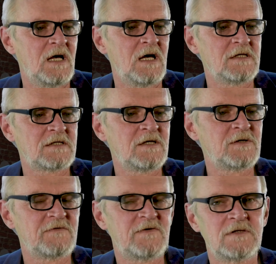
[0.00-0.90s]
ale
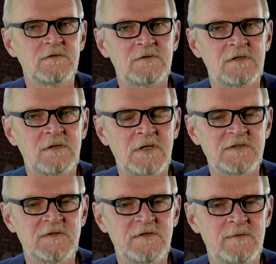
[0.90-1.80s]
takiego referendum, które
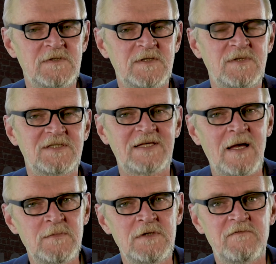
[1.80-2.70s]
organizujemy sobie
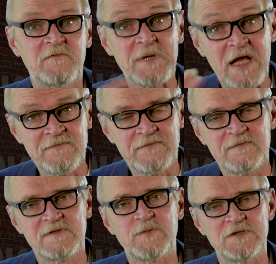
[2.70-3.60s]
sami
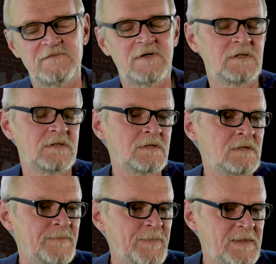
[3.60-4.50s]
wbrew
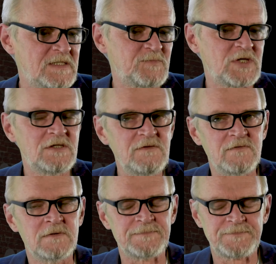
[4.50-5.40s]
spodziewanego
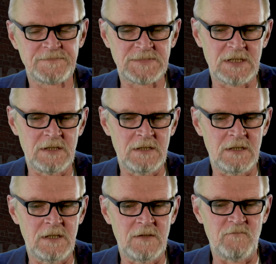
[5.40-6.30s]
sprzeciwu
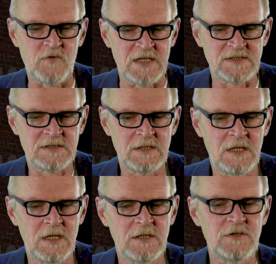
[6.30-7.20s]
e, władz.
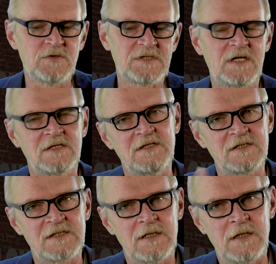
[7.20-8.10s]
I już teraz nie
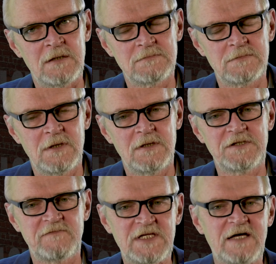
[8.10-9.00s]
chcę
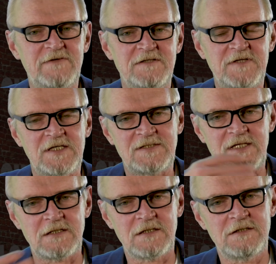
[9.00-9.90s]
się wdawać w jakieś
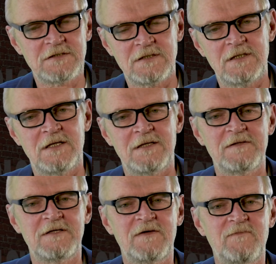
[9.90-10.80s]
strategiczne
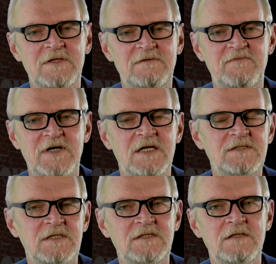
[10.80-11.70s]
e,
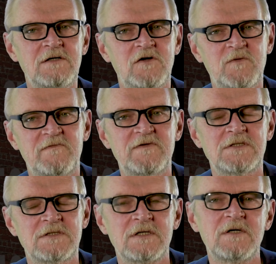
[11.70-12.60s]
dywagacje. Chcę tylko
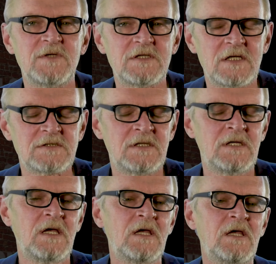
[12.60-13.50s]
odpowiedzieć na
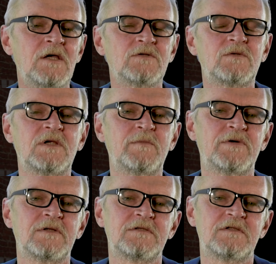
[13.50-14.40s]
komentarze, które
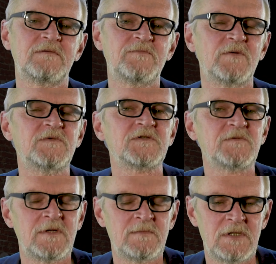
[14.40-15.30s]
pod tym
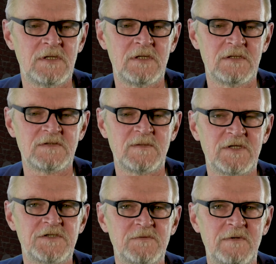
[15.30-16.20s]
pomysłem e,
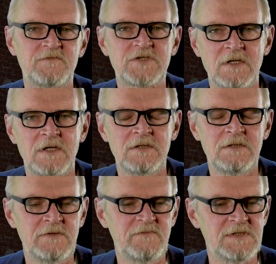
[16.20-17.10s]
zobaczyłem
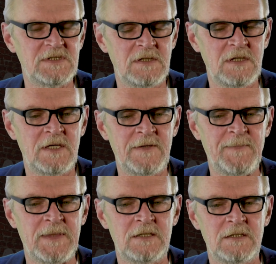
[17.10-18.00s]
wczoraj i widzę je
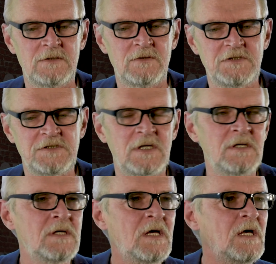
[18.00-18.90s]
e, do
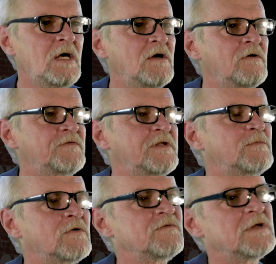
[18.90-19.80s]
dzisiaj. W
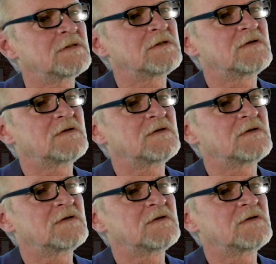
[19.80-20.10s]
tym również